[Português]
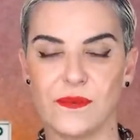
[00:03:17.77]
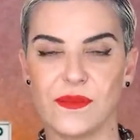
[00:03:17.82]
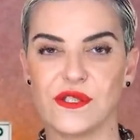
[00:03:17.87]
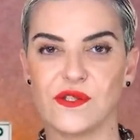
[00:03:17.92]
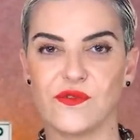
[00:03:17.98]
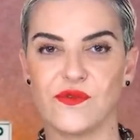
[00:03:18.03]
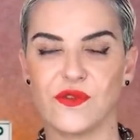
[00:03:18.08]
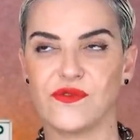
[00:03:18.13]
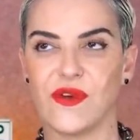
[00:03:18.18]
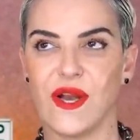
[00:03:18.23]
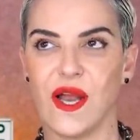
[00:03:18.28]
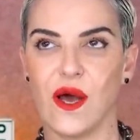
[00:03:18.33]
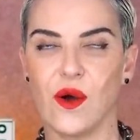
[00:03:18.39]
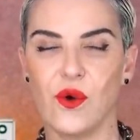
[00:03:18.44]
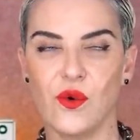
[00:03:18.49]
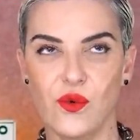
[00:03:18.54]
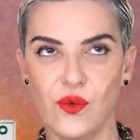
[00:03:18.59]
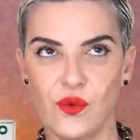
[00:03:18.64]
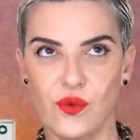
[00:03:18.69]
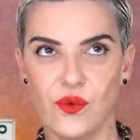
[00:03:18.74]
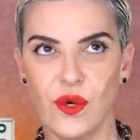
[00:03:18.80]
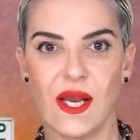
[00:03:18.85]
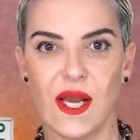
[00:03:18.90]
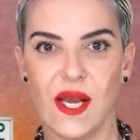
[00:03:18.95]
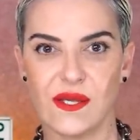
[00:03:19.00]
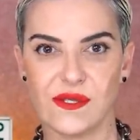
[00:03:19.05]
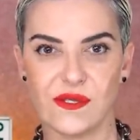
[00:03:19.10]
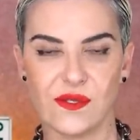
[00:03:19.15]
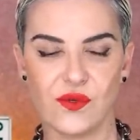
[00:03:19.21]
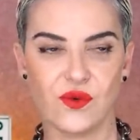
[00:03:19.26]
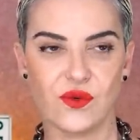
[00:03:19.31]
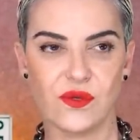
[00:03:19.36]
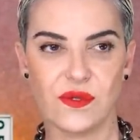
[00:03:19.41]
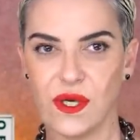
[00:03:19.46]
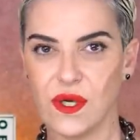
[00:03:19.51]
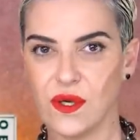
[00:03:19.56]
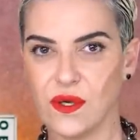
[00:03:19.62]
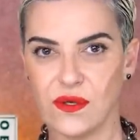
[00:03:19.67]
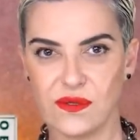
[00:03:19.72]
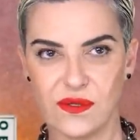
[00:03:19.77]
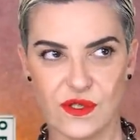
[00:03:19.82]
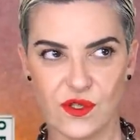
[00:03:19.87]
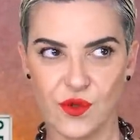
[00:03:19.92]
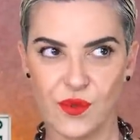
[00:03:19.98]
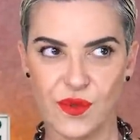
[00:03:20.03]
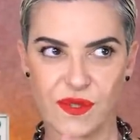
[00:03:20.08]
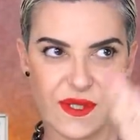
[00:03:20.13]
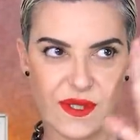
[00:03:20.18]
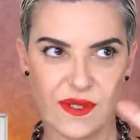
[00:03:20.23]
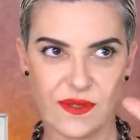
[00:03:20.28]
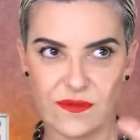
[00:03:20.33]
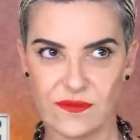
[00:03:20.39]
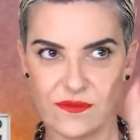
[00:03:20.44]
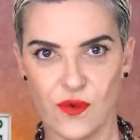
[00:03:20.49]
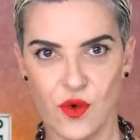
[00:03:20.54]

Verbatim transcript: Mas se fosse falar um clássico, tipo assim,